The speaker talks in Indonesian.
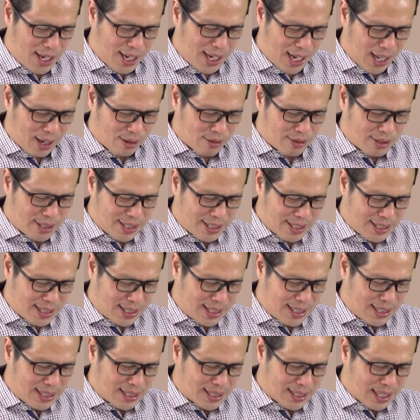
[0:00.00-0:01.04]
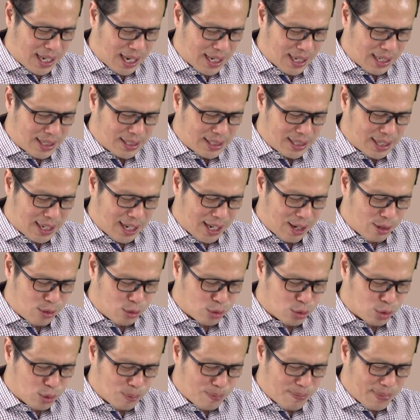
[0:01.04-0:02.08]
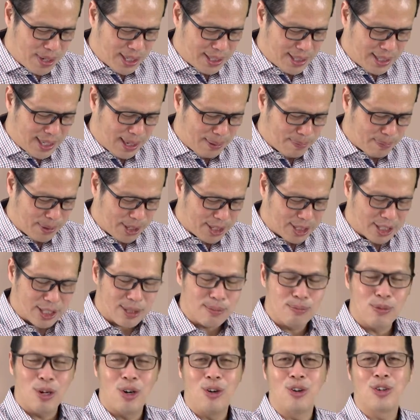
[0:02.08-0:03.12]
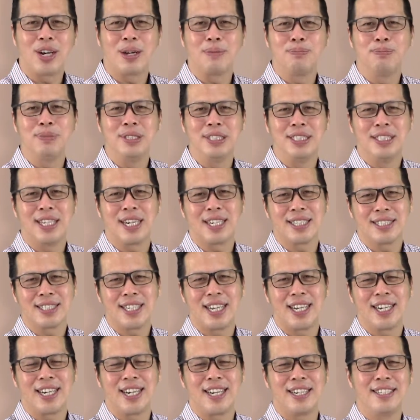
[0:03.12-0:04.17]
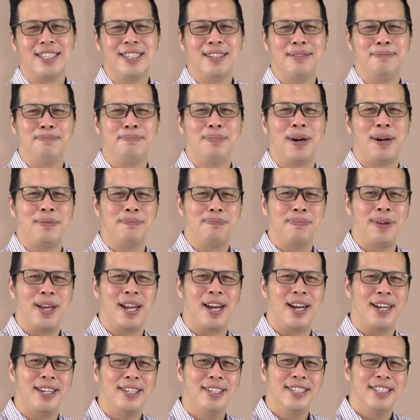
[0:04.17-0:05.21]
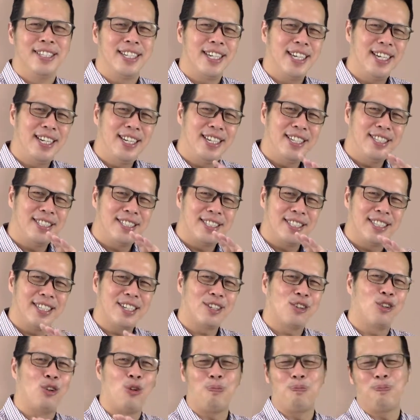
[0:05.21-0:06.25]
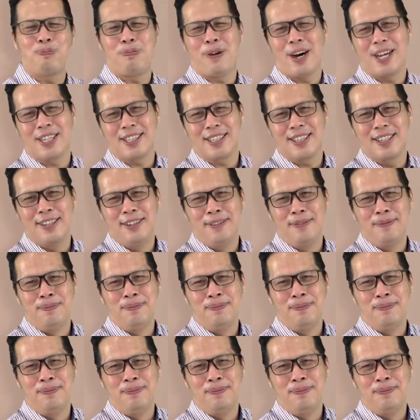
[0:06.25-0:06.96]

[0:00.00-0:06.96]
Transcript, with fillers: Lalu dititahkannya lah untuk melenyapkan semua orang bijaksana di Babel. Ini psikopat.